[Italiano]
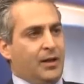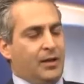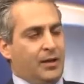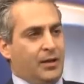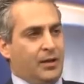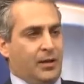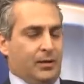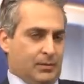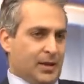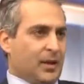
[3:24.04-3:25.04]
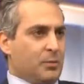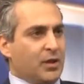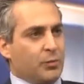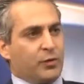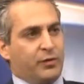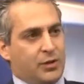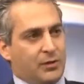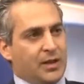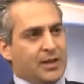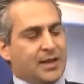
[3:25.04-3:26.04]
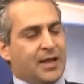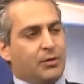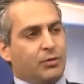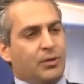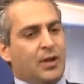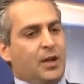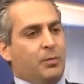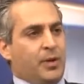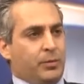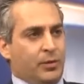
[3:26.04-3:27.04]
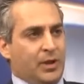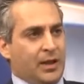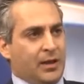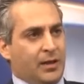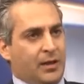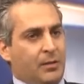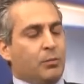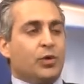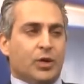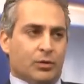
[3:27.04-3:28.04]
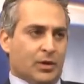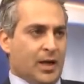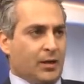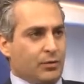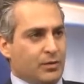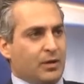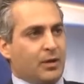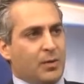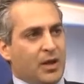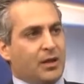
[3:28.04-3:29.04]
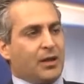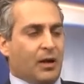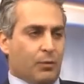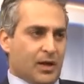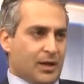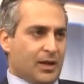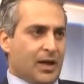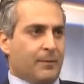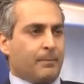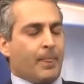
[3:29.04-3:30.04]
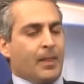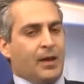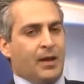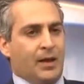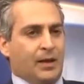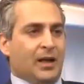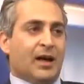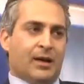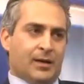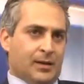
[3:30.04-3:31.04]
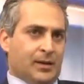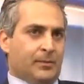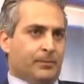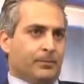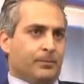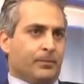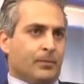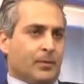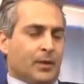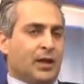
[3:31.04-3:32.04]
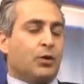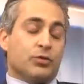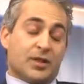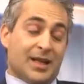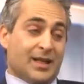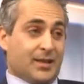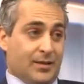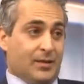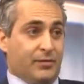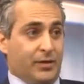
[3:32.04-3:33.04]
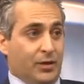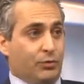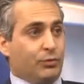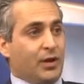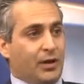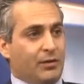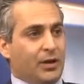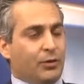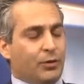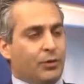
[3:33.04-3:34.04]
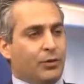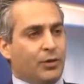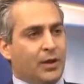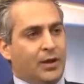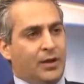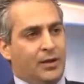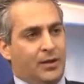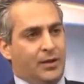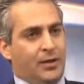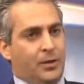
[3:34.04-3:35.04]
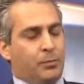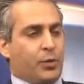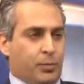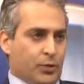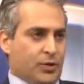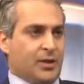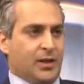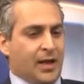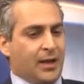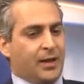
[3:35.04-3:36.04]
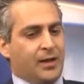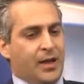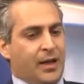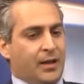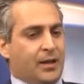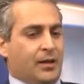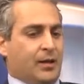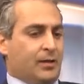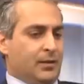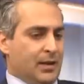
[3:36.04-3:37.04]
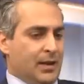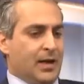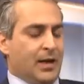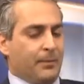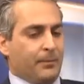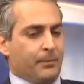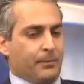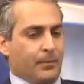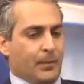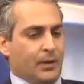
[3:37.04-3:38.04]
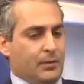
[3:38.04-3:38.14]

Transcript: eh, altamente professionalizzato per poter eh, monitorare costantemente la qualità e la um, costanza delle finiture che vengono eh, proposte al cliente. La, um,